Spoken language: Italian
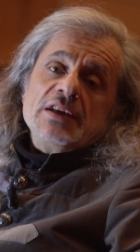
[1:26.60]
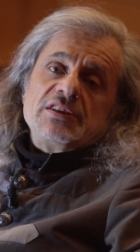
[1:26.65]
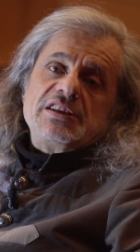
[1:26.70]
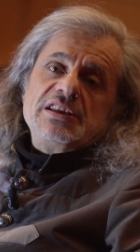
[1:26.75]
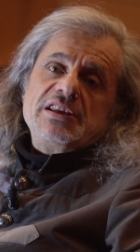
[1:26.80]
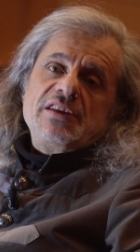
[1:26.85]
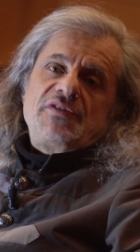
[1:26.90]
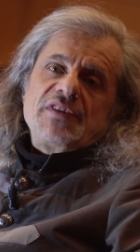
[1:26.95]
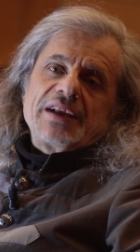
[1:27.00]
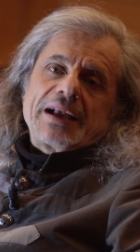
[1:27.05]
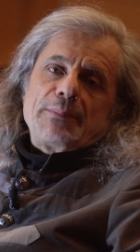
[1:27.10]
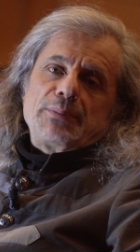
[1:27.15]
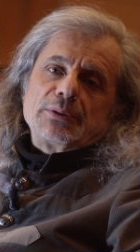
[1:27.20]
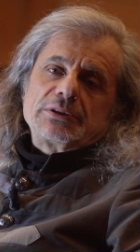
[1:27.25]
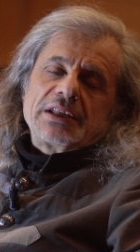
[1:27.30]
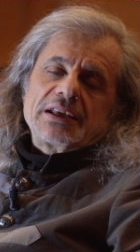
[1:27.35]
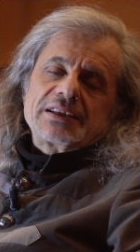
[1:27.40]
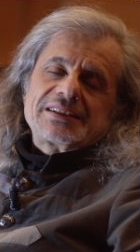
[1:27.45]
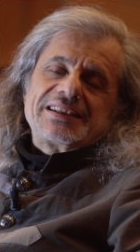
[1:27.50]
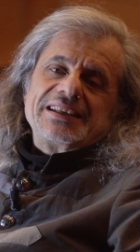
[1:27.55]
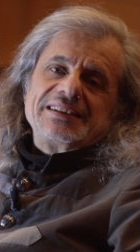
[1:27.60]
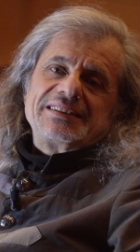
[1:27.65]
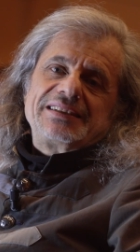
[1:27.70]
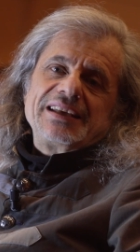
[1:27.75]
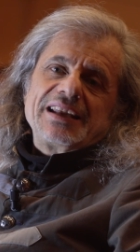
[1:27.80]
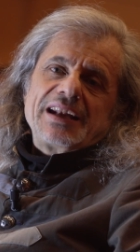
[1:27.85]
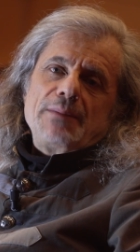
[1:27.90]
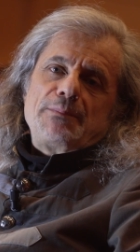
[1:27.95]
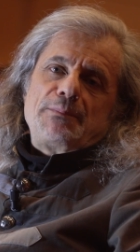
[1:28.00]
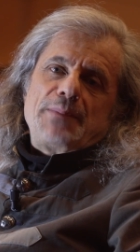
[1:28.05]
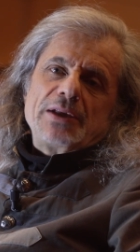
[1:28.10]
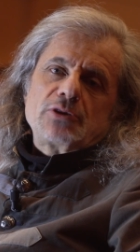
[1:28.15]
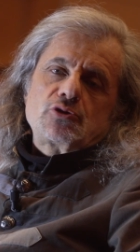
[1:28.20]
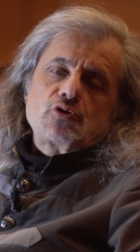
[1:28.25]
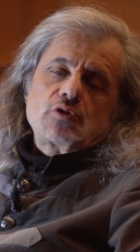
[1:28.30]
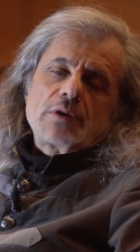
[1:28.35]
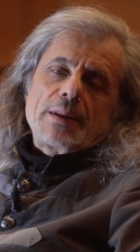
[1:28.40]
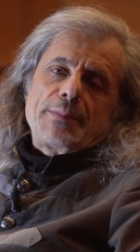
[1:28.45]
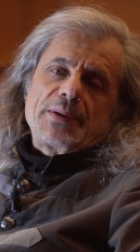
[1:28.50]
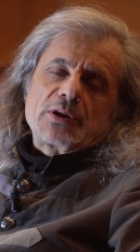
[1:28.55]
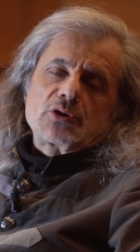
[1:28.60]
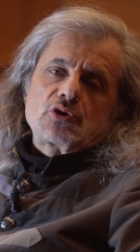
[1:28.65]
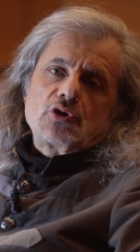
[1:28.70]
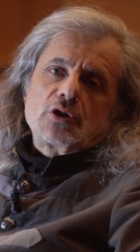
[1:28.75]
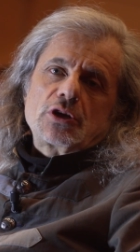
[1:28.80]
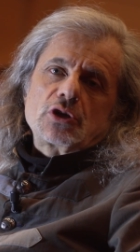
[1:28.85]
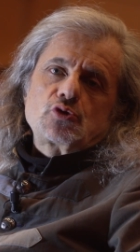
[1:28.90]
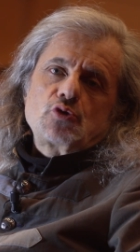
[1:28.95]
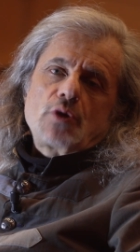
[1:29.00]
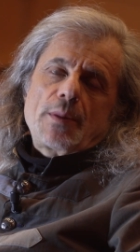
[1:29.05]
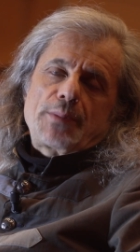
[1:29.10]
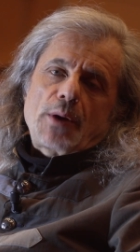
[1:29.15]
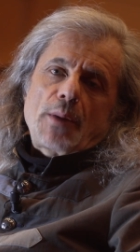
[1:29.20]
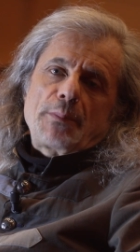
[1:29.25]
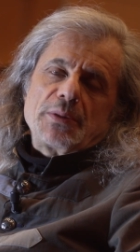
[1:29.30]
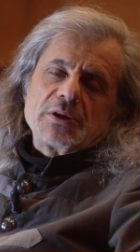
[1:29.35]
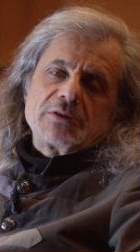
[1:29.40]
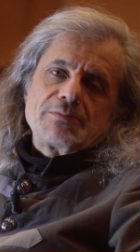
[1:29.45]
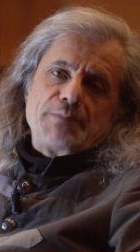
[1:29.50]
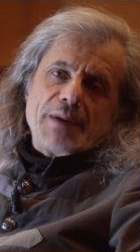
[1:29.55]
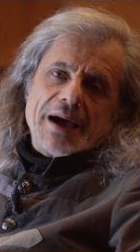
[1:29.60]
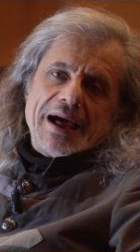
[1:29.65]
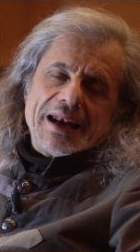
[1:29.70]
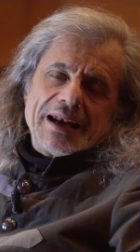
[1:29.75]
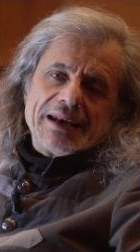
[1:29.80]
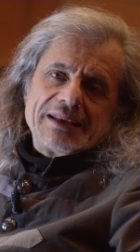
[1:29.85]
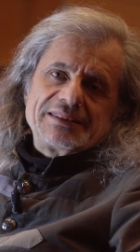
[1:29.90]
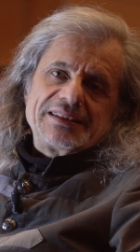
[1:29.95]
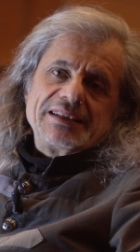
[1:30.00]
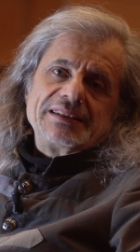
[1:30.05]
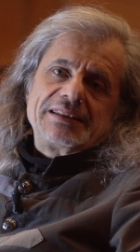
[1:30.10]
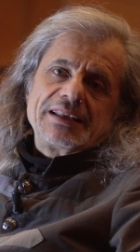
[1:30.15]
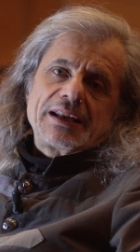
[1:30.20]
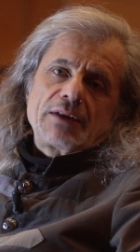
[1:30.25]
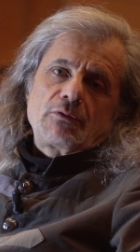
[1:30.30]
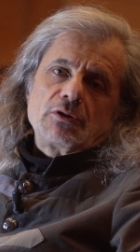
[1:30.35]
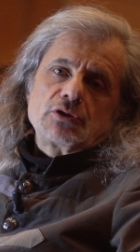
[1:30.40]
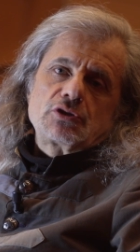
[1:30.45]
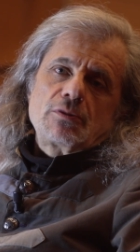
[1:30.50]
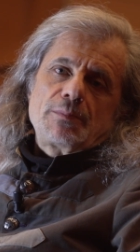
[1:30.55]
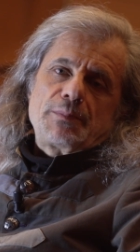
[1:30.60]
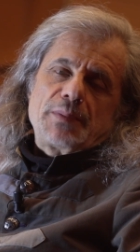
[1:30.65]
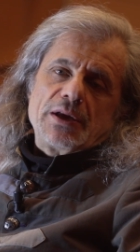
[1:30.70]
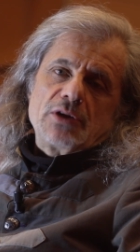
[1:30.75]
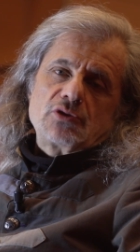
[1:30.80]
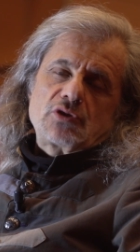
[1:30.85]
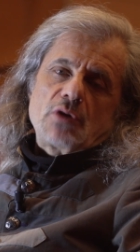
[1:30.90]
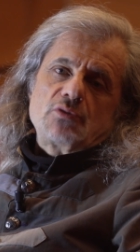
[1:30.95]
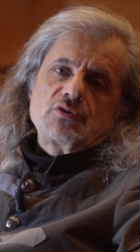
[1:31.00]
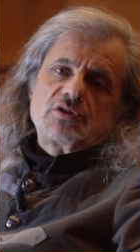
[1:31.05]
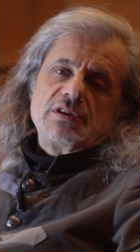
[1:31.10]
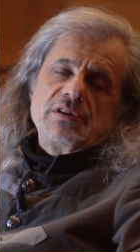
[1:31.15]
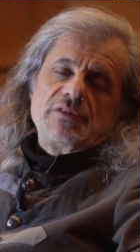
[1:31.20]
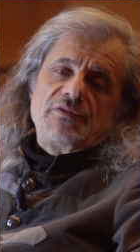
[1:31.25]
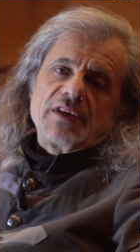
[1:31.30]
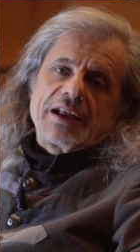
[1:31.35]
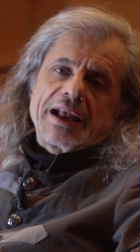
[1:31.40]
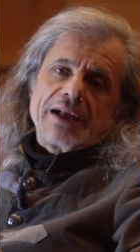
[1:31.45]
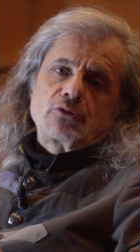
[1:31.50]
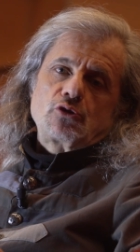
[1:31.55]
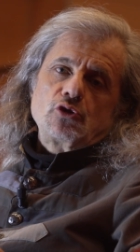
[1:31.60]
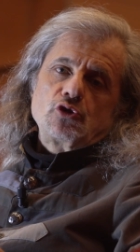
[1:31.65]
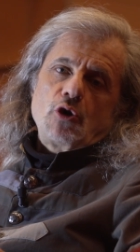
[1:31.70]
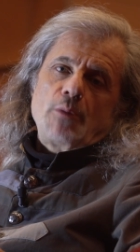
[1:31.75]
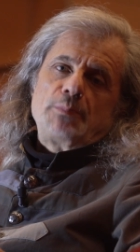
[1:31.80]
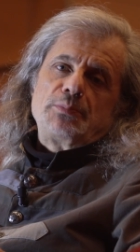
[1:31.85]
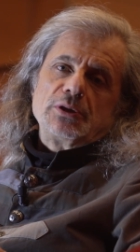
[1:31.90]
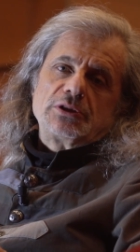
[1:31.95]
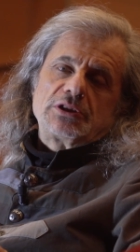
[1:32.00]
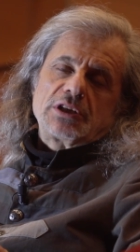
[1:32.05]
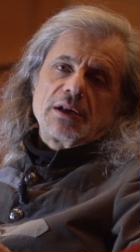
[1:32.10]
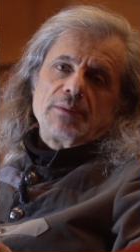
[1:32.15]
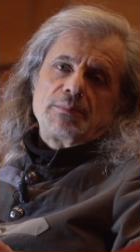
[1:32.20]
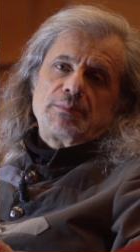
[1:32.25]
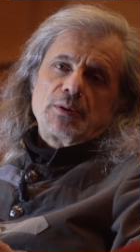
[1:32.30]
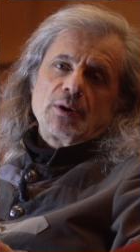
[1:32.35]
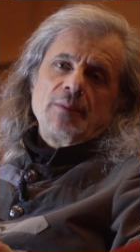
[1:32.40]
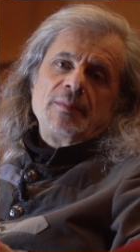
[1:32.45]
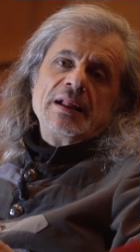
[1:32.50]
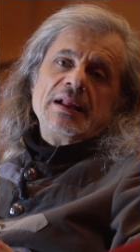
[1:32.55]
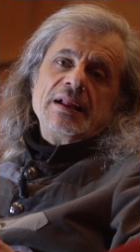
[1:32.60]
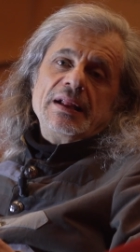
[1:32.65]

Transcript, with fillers: significa poter sentire il peso di una persona sulle proprie spalle, sentire questo peso ha un significato doppio e triplo.